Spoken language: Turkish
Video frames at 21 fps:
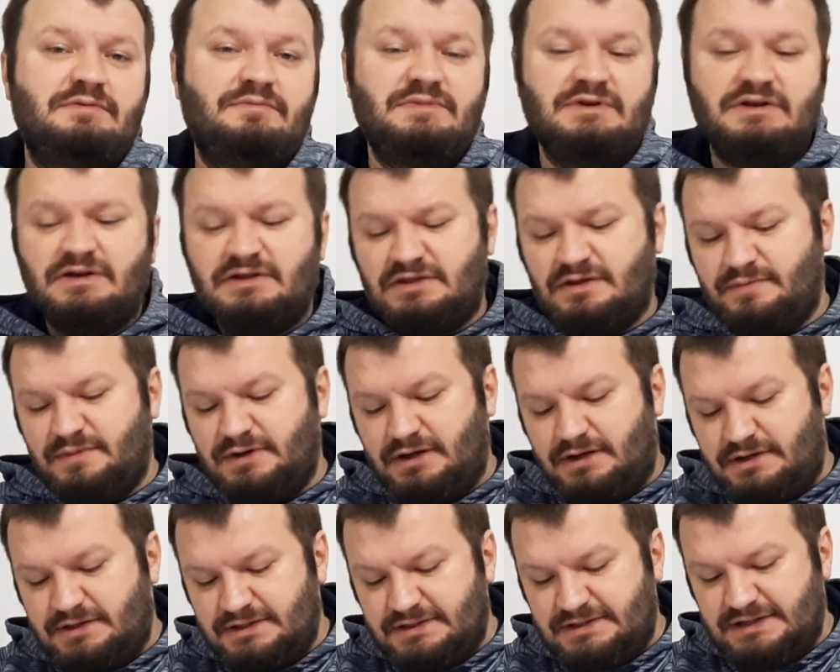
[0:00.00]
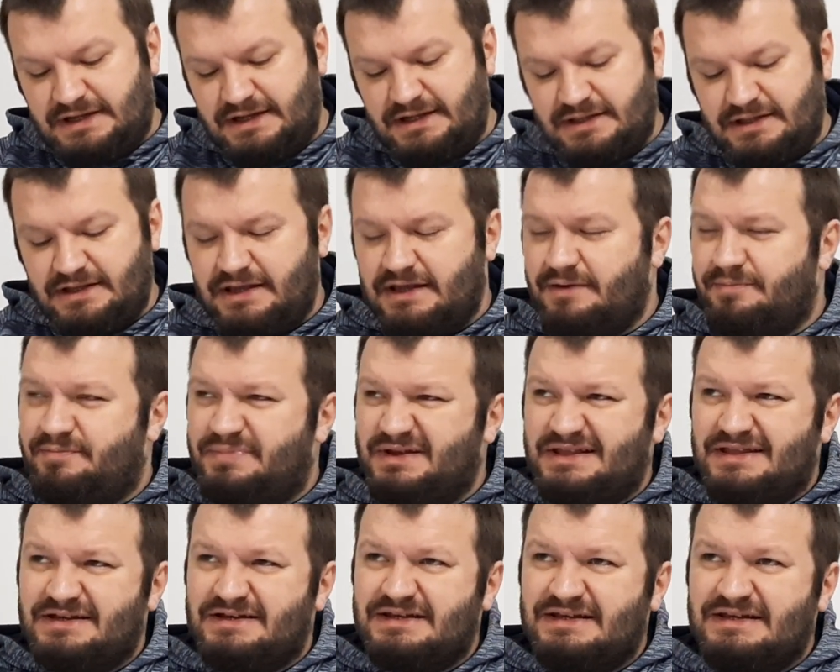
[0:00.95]
bir atama hakkı
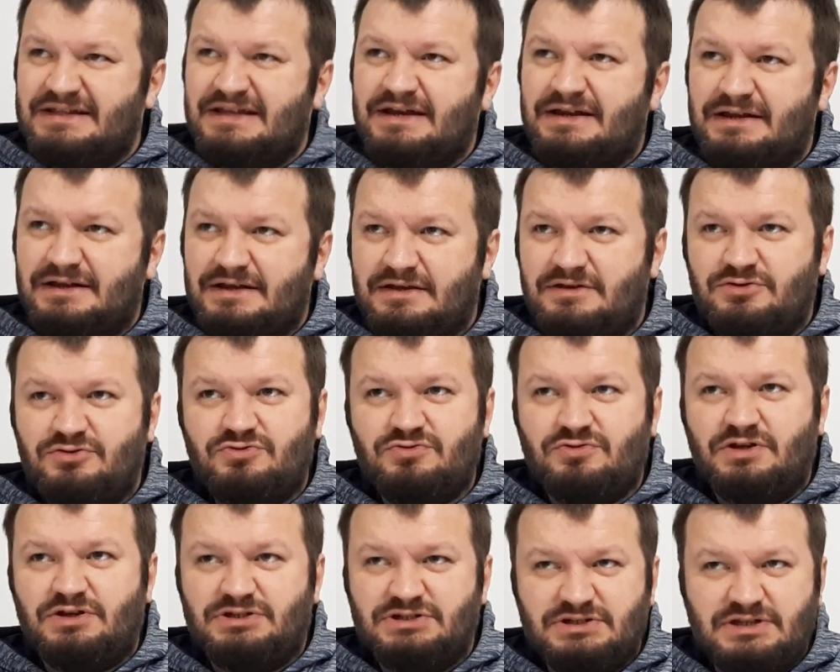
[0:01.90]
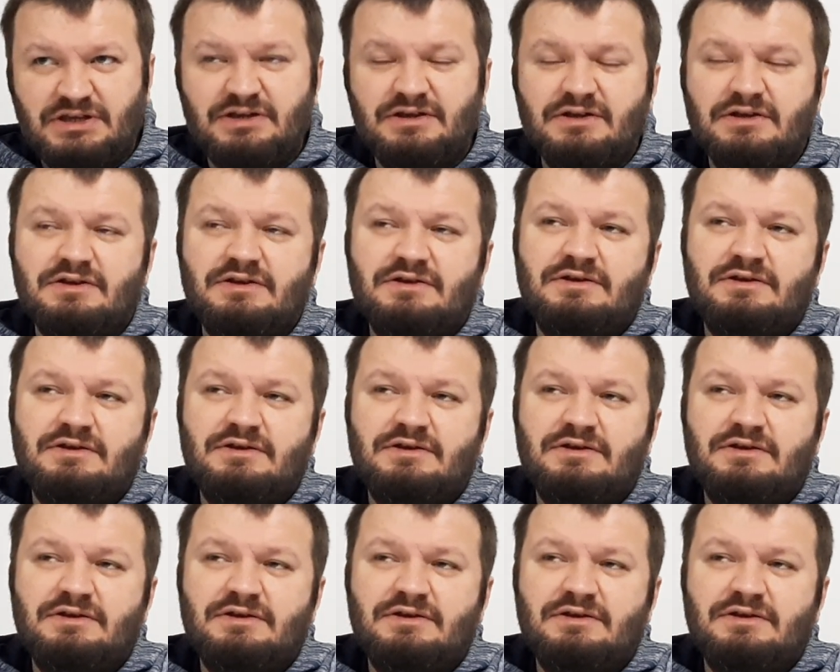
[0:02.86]
sağlayabilir ilerleyen süreçte.